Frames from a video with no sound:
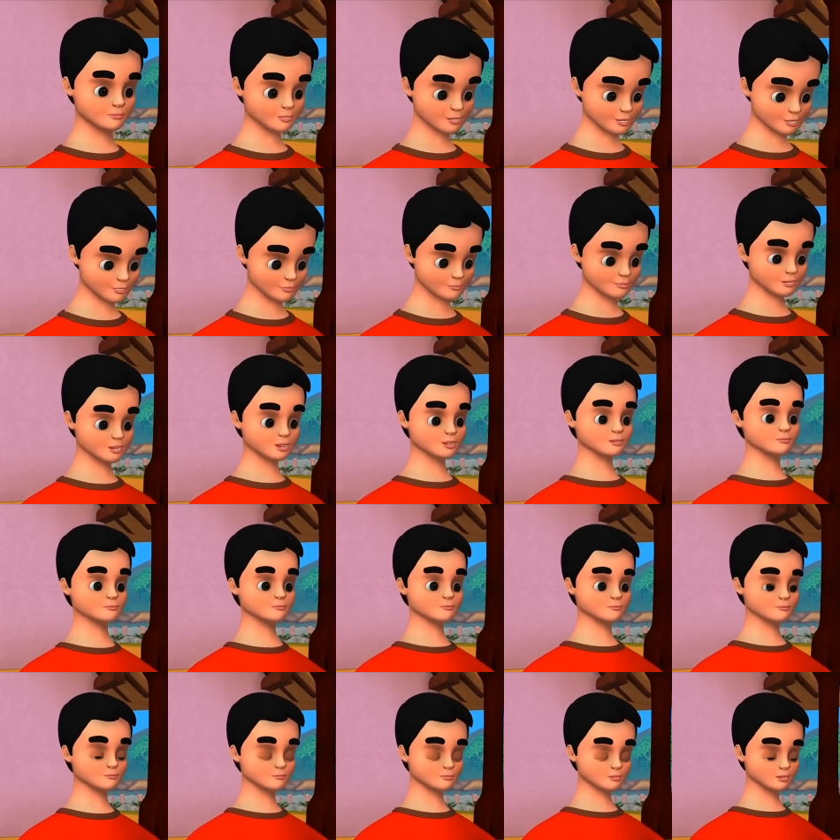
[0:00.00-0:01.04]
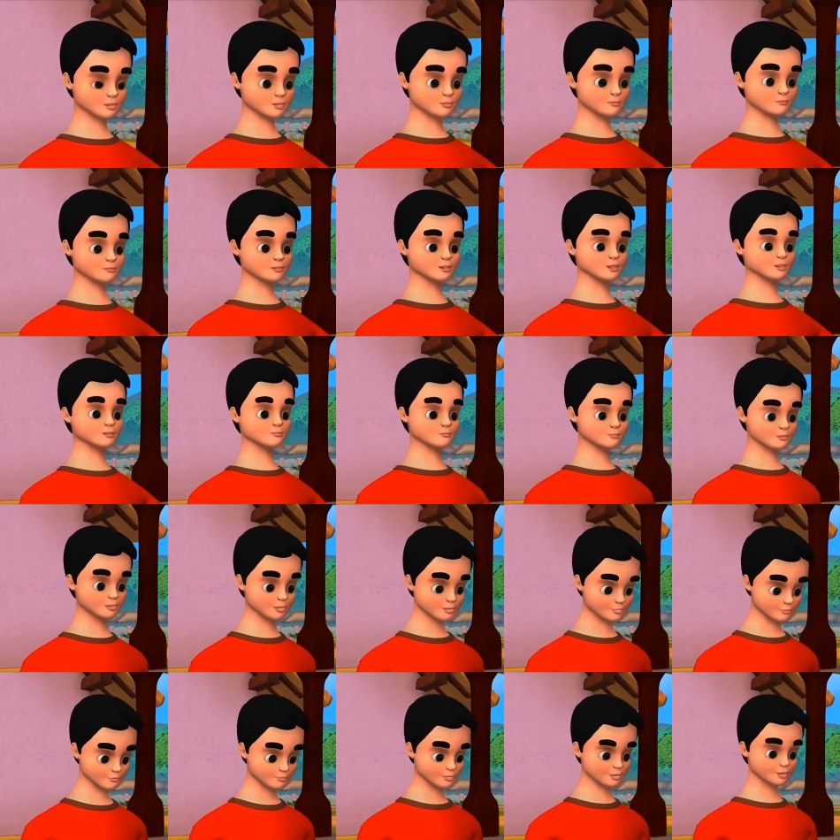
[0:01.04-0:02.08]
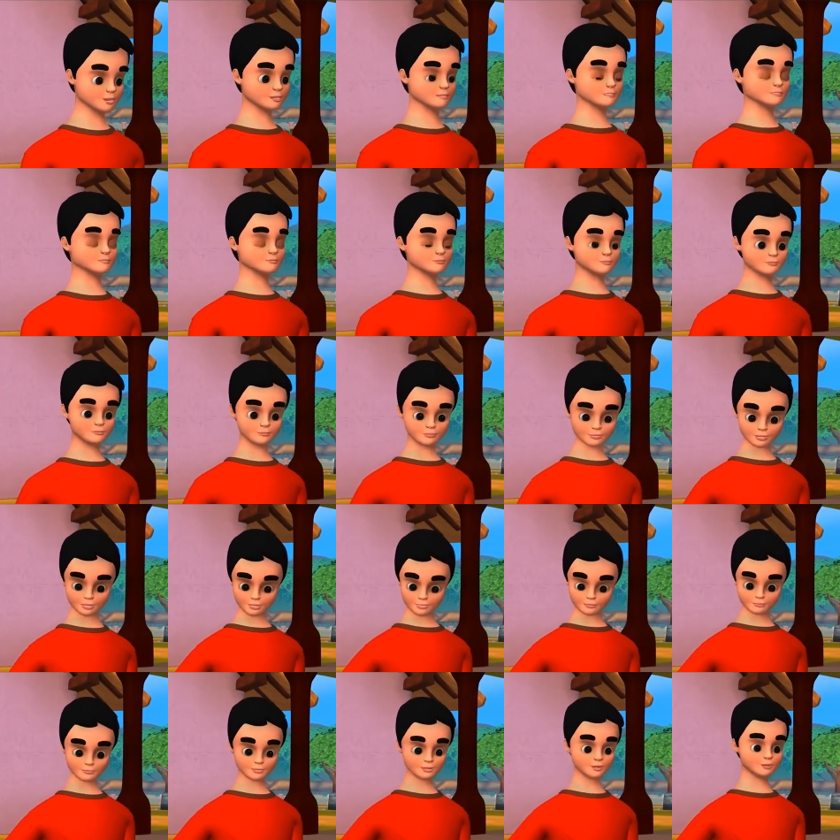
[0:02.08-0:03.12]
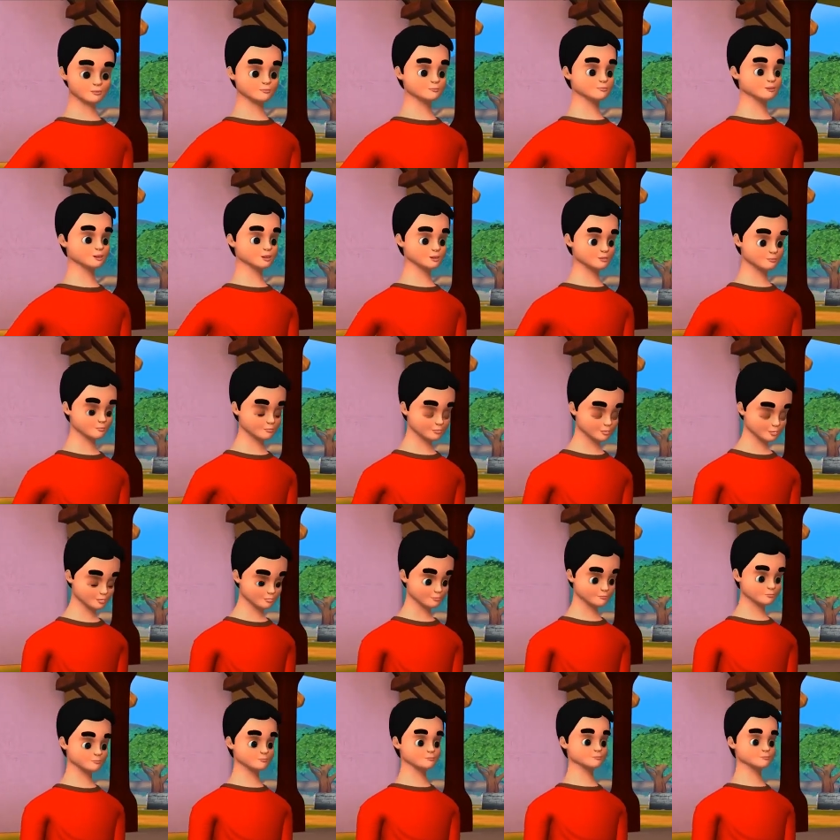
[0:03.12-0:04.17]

अब देखना कैसे मैं खम्बे से बैटरी चार्ज करूंगा